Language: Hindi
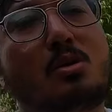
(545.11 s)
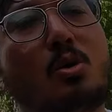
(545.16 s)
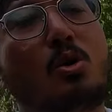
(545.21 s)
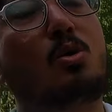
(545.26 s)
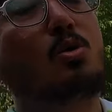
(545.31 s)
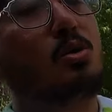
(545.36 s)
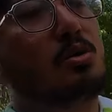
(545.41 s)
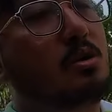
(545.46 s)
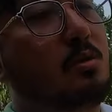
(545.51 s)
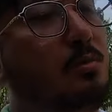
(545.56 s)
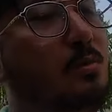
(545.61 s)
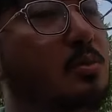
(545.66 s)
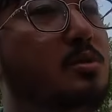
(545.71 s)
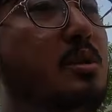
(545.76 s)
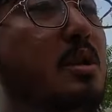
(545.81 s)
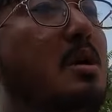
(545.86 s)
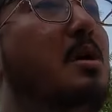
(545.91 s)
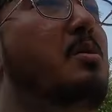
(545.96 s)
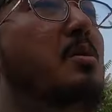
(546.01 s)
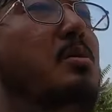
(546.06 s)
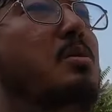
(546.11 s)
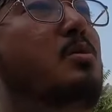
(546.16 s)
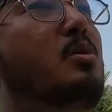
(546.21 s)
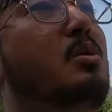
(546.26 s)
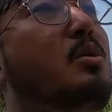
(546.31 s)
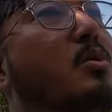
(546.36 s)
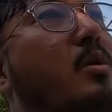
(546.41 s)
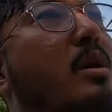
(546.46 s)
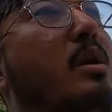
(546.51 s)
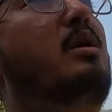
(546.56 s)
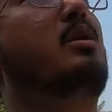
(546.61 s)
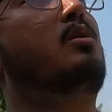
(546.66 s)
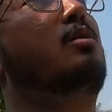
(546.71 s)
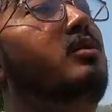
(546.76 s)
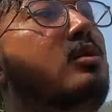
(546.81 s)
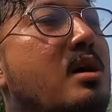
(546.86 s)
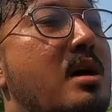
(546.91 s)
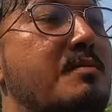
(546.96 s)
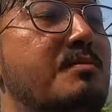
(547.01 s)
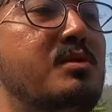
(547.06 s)
को कुछ पूछना हो कोई क्वेरी हो
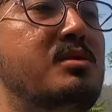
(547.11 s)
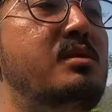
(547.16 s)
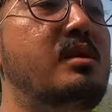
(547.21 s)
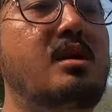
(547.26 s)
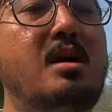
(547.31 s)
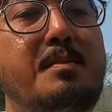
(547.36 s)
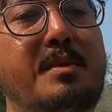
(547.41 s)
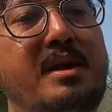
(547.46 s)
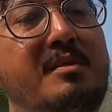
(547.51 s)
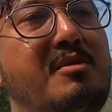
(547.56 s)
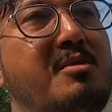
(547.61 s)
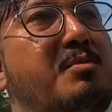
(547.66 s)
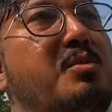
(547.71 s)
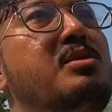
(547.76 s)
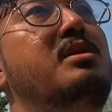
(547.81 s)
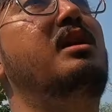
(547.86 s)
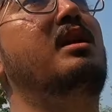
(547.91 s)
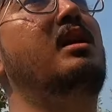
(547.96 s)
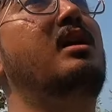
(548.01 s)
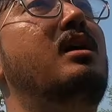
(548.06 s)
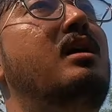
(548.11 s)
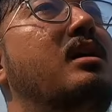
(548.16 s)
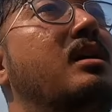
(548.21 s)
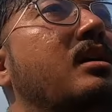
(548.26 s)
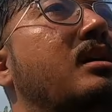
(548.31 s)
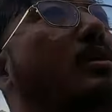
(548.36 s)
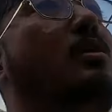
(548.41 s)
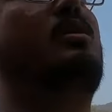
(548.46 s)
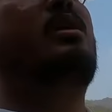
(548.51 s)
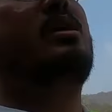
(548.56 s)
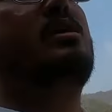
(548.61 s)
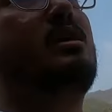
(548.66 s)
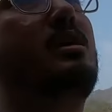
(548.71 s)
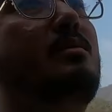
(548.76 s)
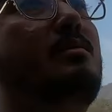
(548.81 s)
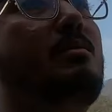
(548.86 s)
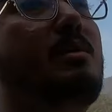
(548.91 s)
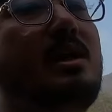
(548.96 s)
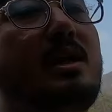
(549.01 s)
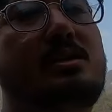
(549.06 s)
तो आप मुझसे कमेंट में पूछ लेना
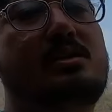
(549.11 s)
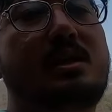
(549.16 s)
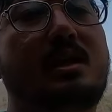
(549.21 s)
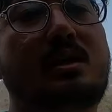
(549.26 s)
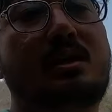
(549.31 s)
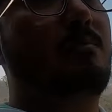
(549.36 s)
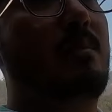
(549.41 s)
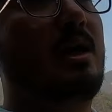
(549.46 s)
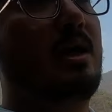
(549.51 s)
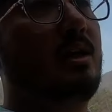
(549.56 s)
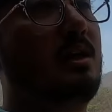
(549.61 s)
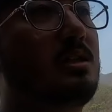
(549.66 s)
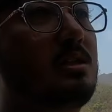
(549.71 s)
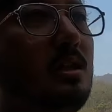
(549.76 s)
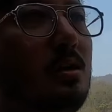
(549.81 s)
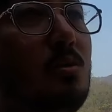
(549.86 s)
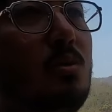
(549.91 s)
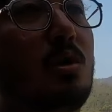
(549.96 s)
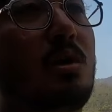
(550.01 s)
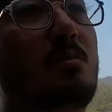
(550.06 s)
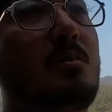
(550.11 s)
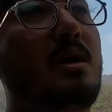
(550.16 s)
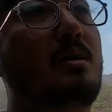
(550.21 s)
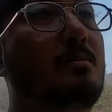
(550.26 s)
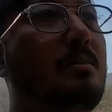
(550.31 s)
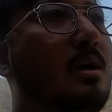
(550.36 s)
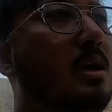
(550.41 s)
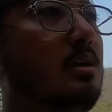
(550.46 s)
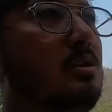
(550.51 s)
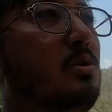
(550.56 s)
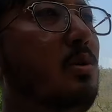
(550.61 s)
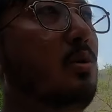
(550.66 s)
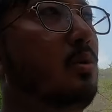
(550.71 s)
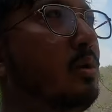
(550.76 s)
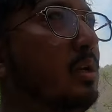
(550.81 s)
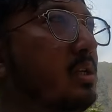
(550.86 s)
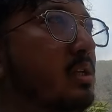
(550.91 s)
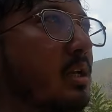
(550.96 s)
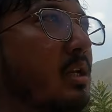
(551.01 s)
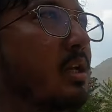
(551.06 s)
लोकेशन भी एग्जैक्ट मैं नीचे गूगल मैप की जो
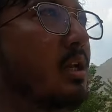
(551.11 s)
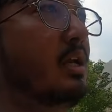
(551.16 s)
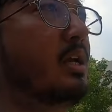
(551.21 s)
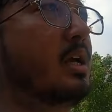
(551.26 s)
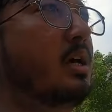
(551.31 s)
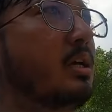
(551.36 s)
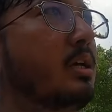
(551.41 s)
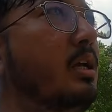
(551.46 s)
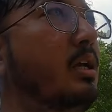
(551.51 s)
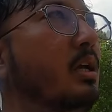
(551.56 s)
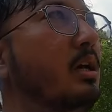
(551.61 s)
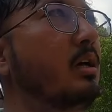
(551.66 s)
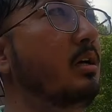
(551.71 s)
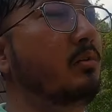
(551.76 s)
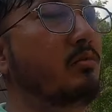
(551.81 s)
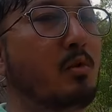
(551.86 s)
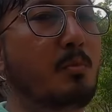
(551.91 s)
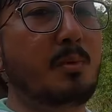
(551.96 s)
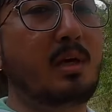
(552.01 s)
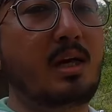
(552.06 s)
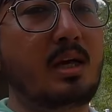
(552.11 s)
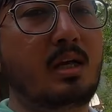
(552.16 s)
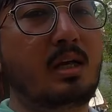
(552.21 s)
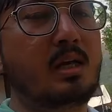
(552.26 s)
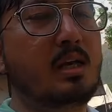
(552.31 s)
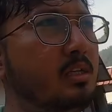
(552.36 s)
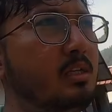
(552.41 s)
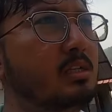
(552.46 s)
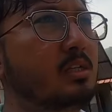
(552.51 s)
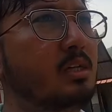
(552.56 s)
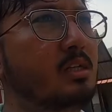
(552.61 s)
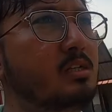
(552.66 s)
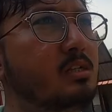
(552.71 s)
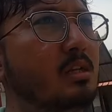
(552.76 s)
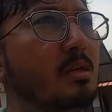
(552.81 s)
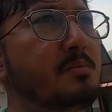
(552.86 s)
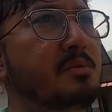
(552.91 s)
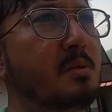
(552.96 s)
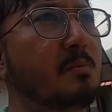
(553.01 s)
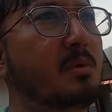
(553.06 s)
लोकेशन है ना यहाँ की वो मैं नीचे
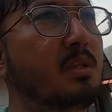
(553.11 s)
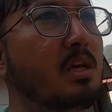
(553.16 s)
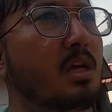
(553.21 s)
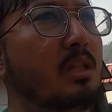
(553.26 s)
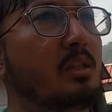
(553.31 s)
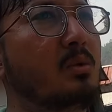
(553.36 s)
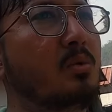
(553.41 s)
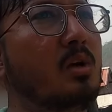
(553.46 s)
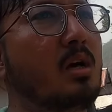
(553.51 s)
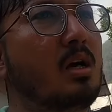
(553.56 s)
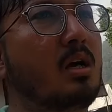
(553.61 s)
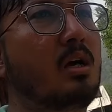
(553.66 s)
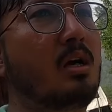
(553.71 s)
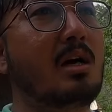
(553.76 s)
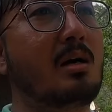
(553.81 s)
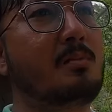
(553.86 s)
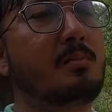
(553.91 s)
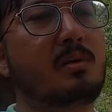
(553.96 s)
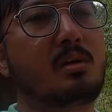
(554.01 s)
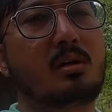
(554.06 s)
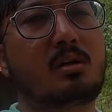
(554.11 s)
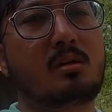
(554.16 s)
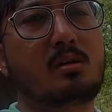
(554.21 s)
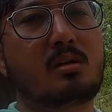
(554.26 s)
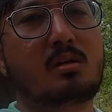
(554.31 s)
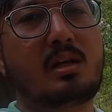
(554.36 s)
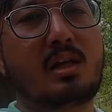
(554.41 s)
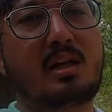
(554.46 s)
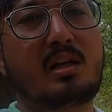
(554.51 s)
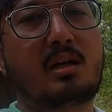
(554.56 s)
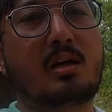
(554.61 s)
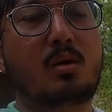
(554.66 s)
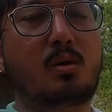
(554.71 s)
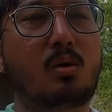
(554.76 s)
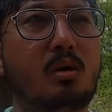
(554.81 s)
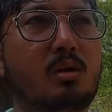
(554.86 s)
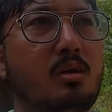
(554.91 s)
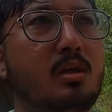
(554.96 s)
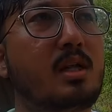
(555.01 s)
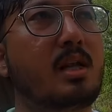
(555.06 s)
डिस्क्रिप्शन में डाल दूँगा आप क्लिक
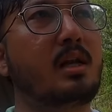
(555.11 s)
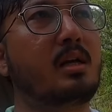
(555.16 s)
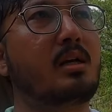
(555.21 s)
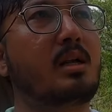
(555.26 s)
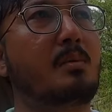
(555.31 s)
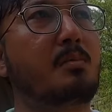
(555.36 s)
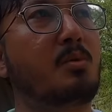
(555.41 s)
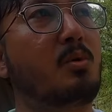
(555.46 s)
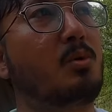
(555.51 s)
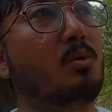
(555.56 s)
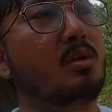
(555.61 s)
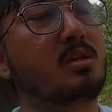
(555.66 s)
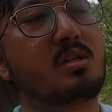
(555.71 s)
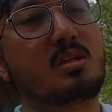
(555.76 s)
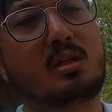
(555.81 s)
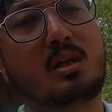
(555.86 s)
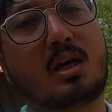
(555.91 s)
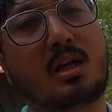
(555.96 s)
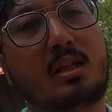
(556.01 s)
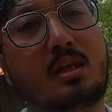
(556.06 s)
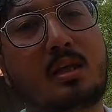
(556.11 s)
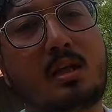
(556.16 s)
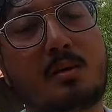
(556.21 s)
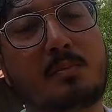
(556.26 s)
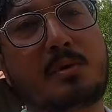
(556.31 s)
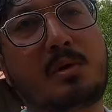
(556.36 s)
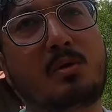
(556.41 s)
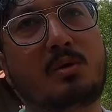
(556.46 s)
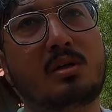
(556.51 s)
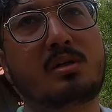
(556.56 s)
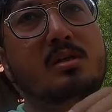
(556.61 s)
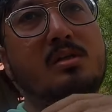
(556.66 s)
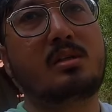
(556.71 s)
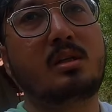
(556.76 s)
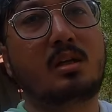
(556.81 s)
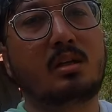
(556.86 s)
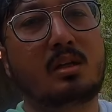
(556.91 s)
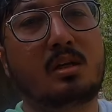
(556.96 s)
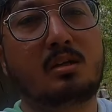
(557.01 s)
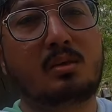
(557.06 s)
करोगे तो डायरेक्ट आपको लोकेशन दिखा देगी आपकी लोकेशन से
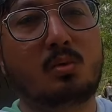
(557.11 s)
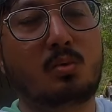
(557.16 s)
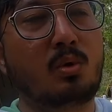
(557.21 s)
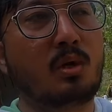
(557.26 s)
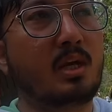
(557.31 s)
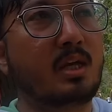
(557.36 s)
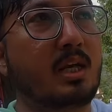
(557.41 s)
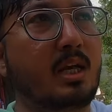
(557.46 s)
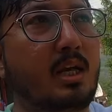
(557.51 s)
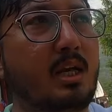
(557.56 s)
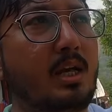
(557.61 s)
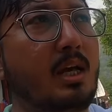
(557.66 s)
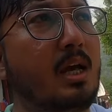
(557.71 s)
कितना दूर है क्या